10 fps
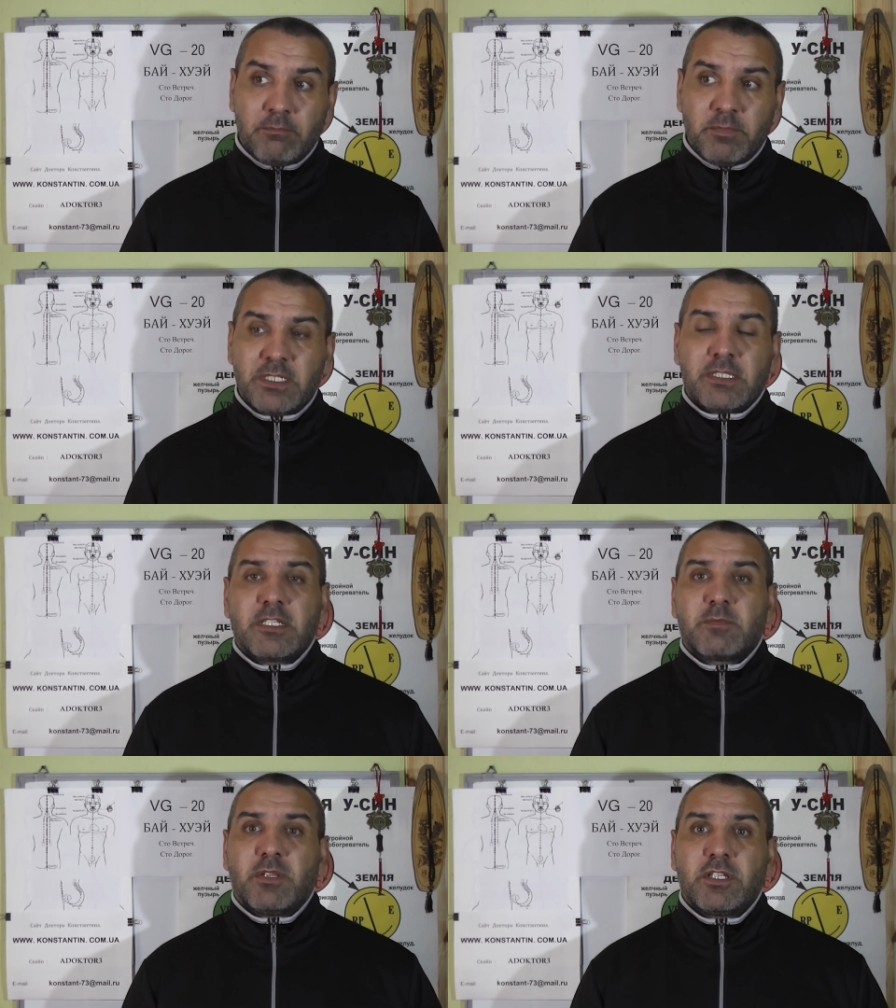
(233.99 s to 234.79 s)
Место
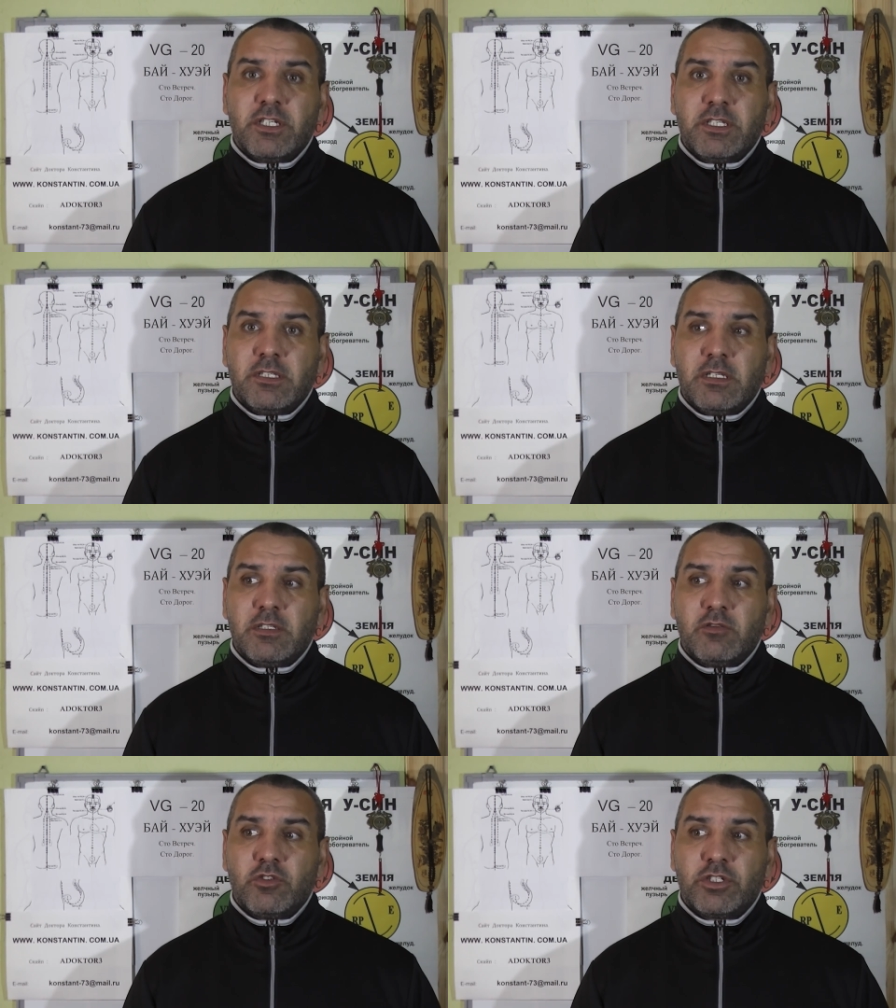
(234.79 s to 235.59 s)
расположения
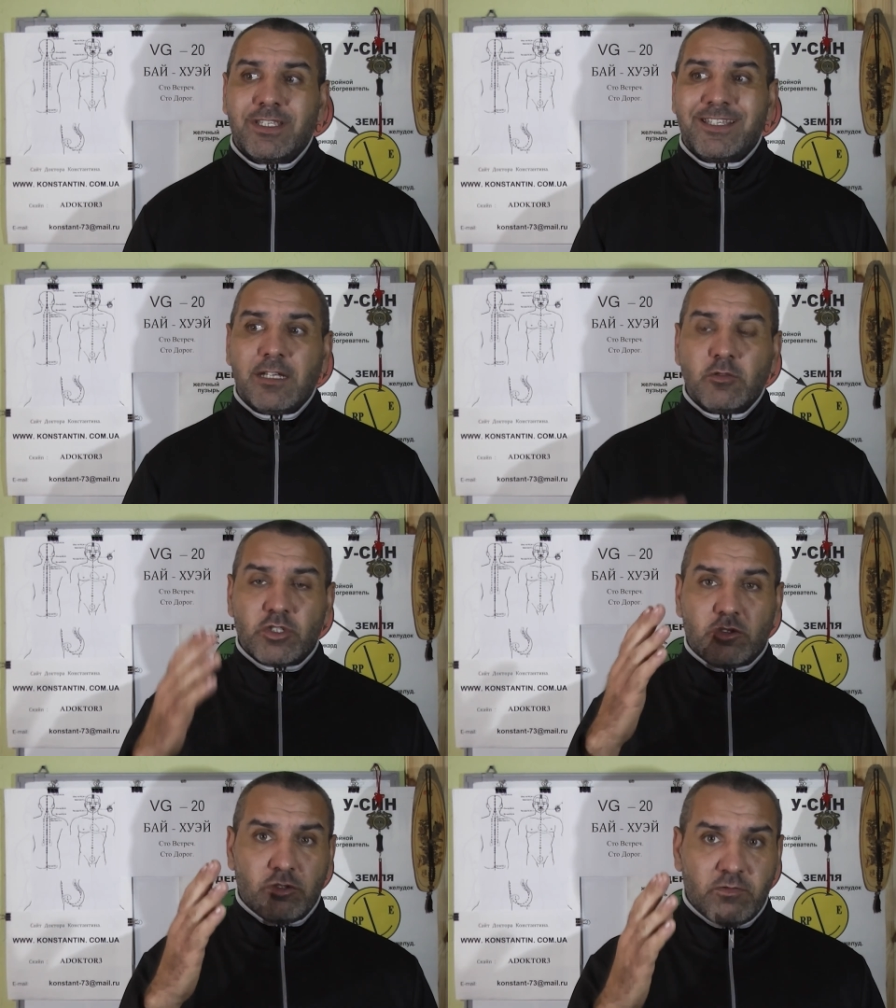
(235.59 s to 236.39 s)
данной точки,
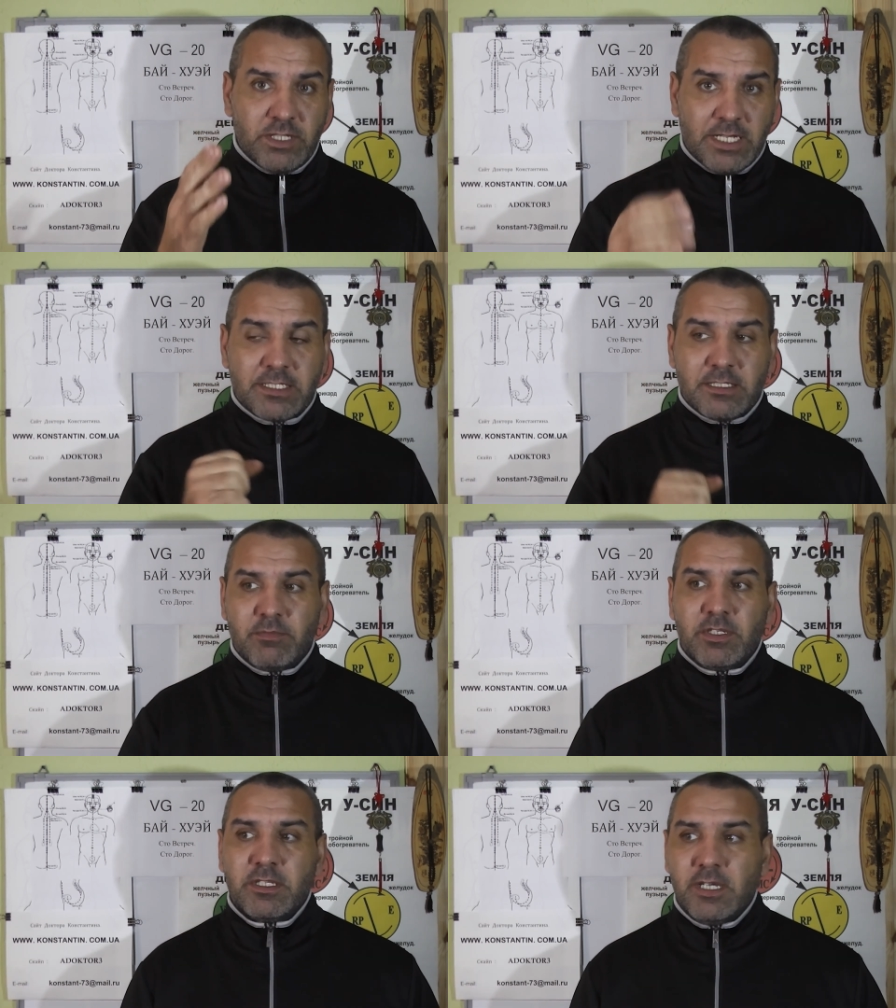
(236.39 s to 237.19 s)
диагностику 12
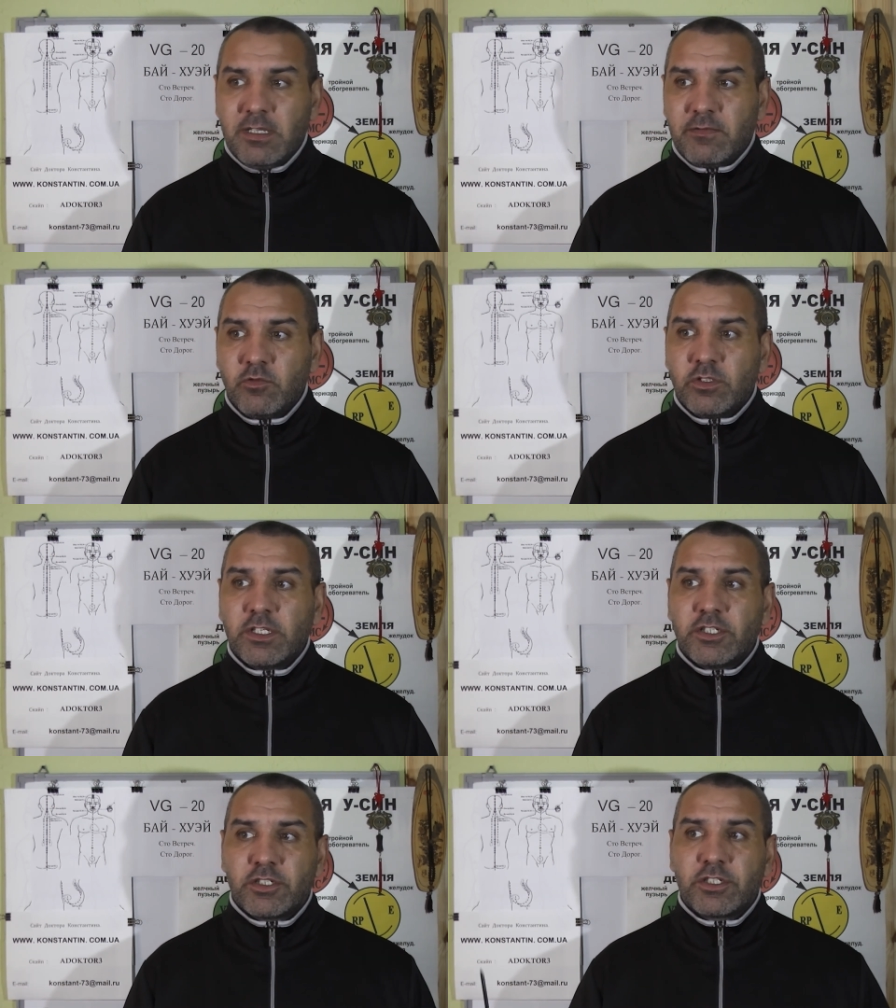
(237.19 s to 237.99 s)
меридианов, ну и,
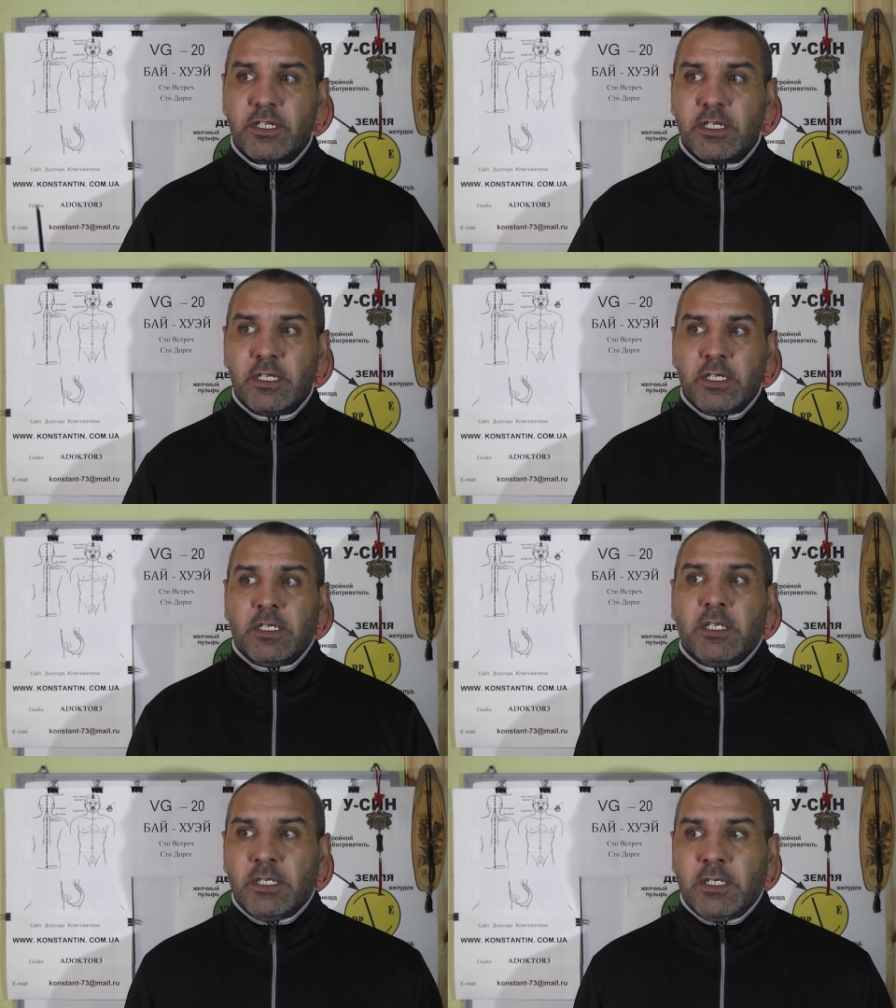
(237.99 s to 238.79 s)
конечно же,
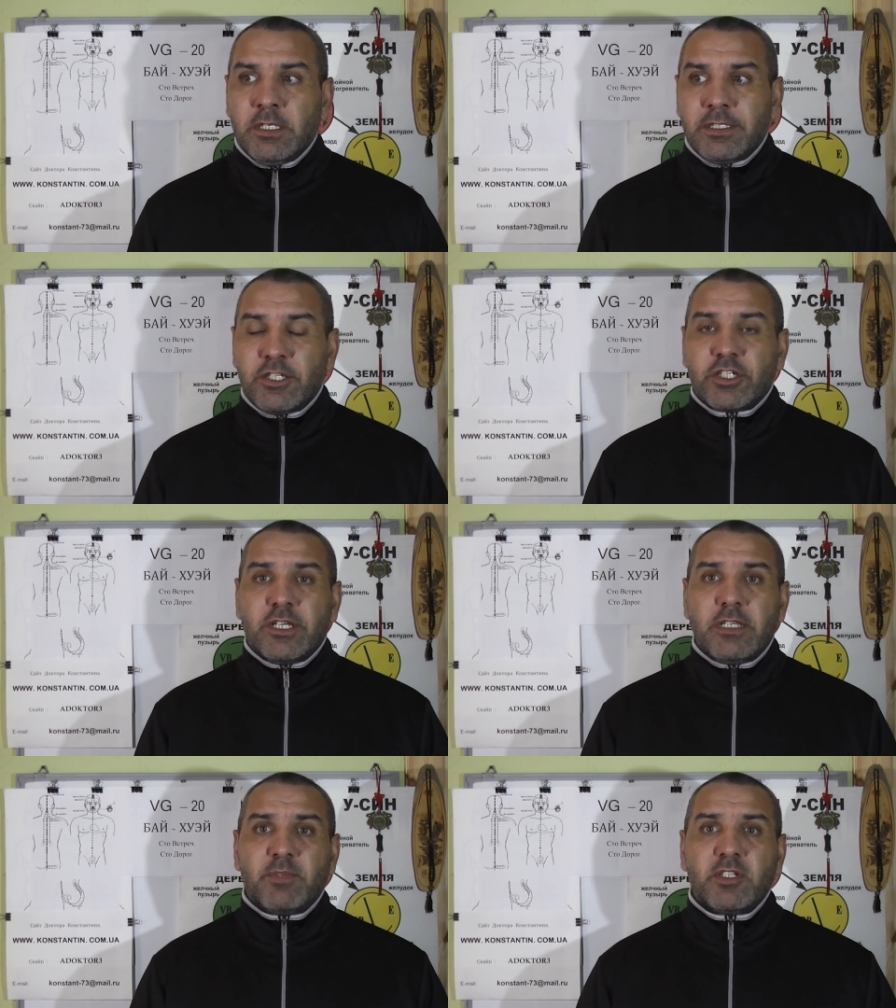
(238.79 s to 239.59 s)
не
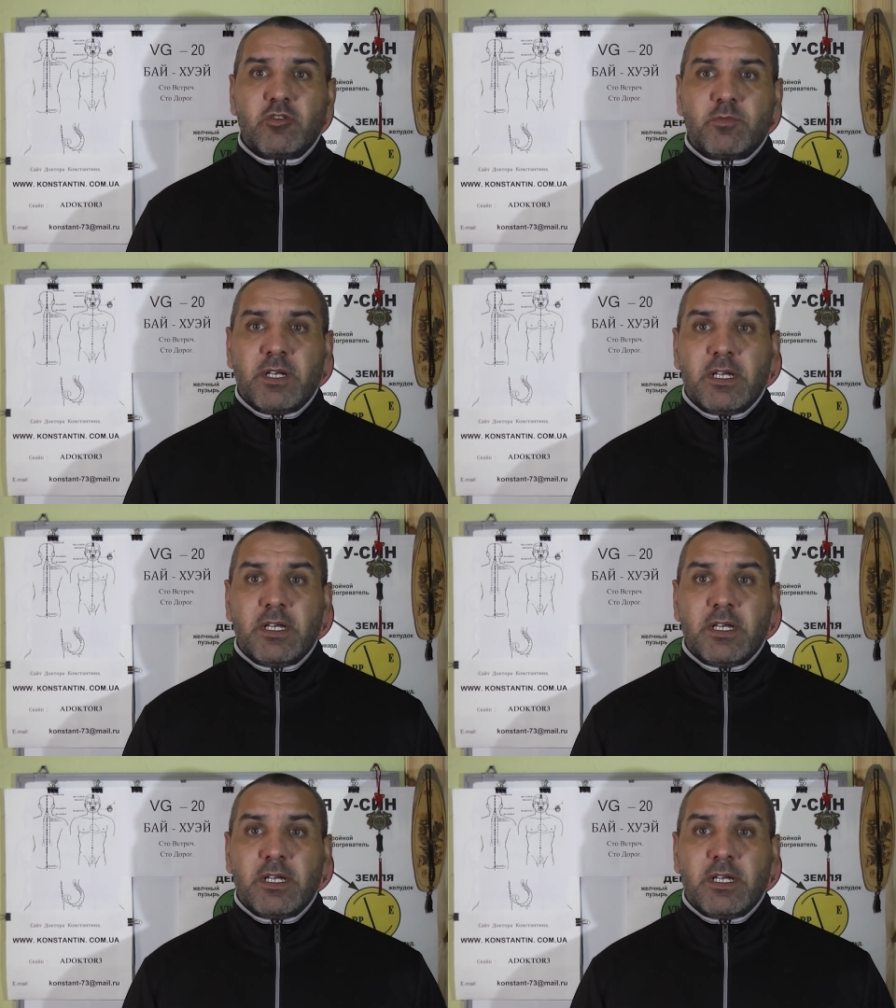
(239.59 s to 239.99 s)
ждать приступа,